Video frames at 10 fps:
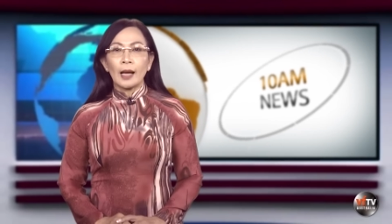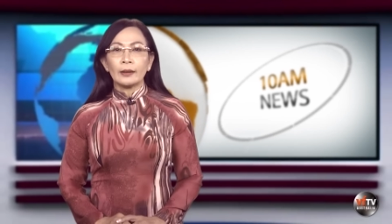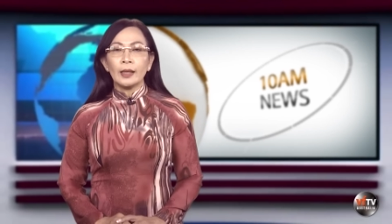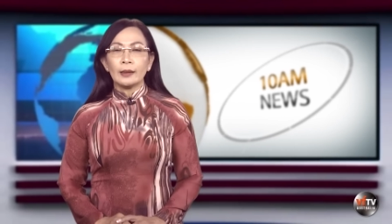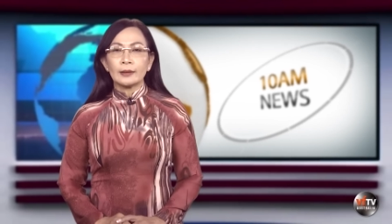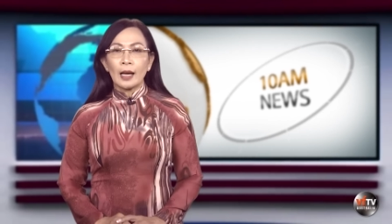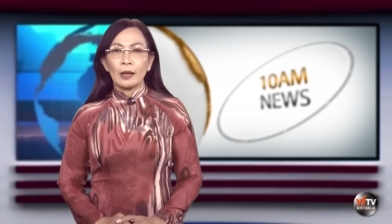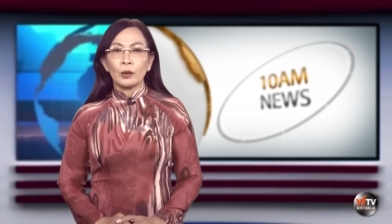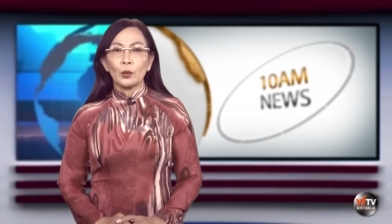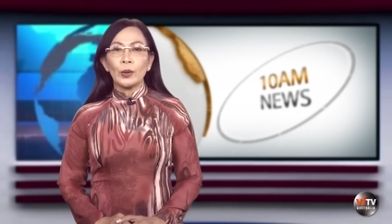khẳng định
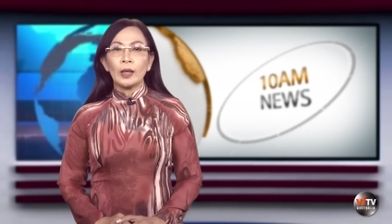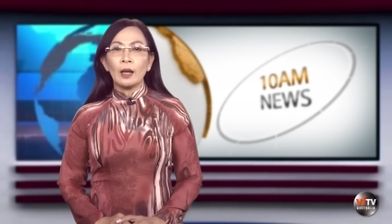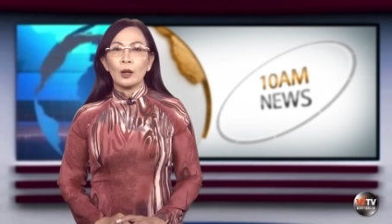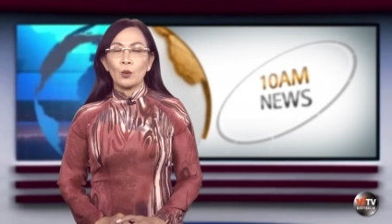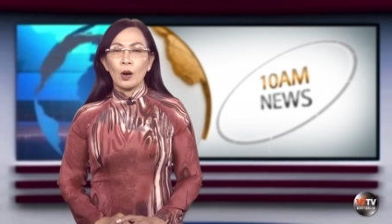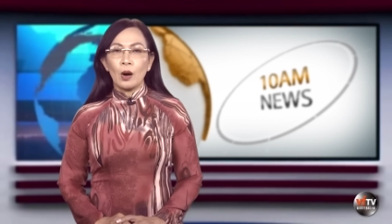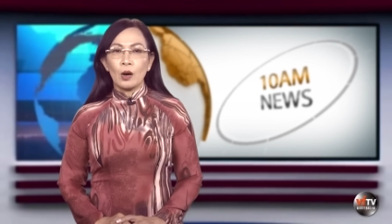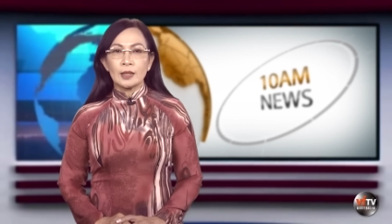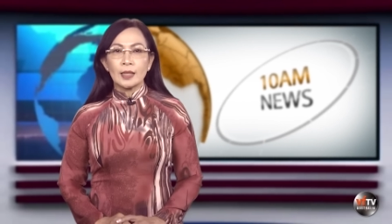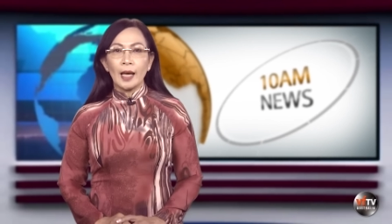rằng quyền lợi của
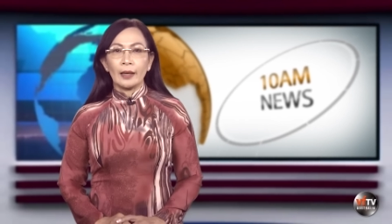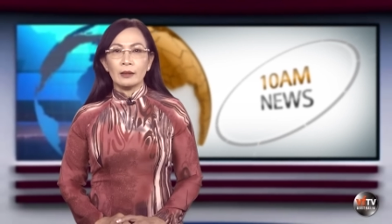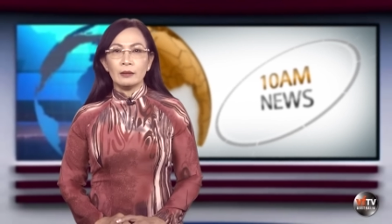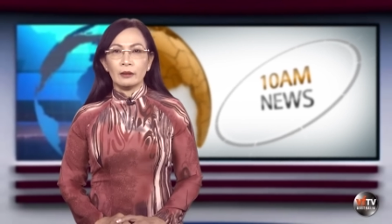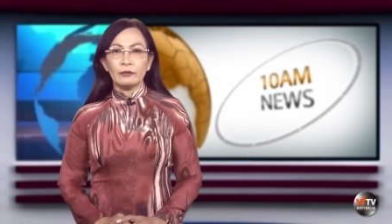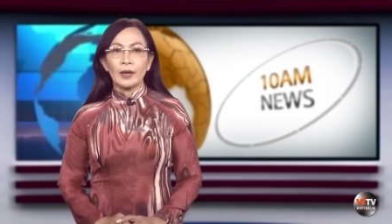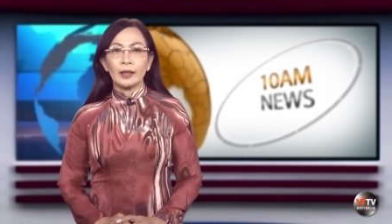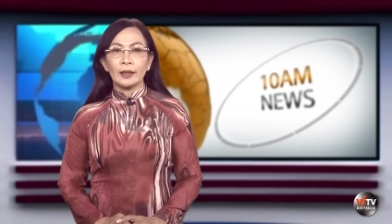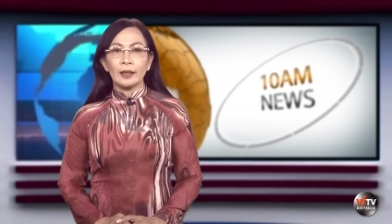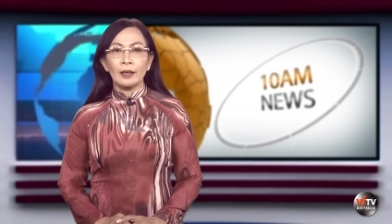họ sẽ ảnh hưởng
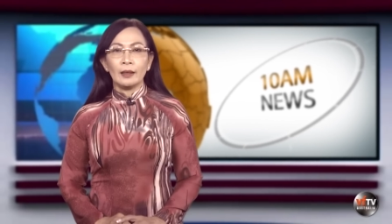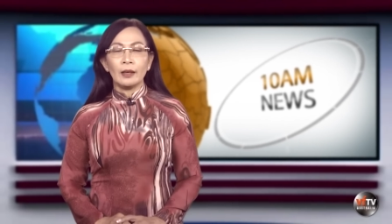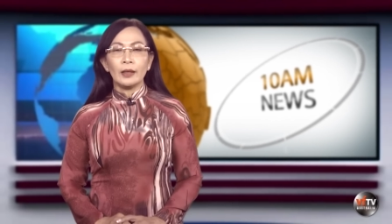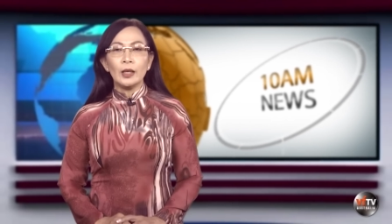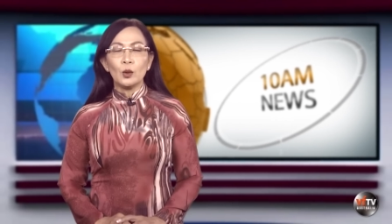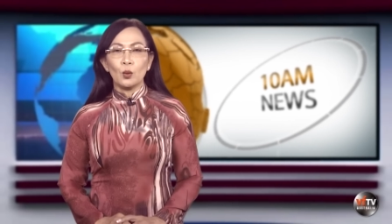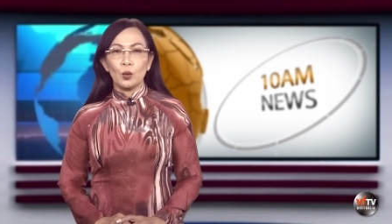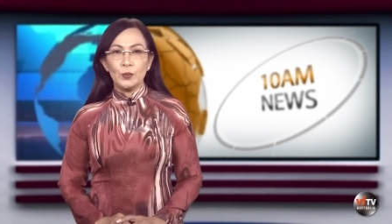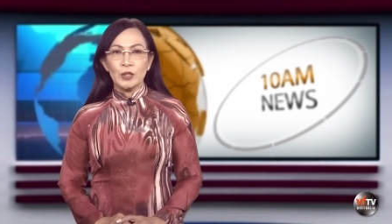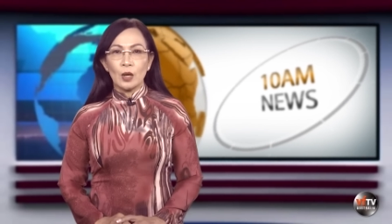và định hình lợi ích
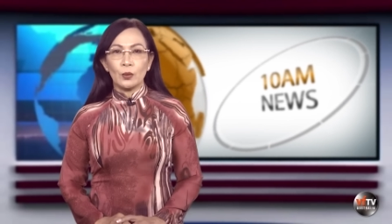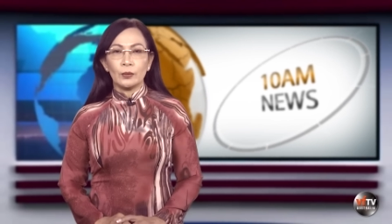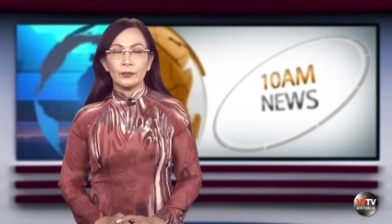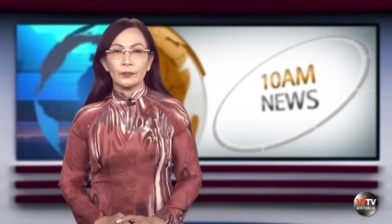của Úc Châu.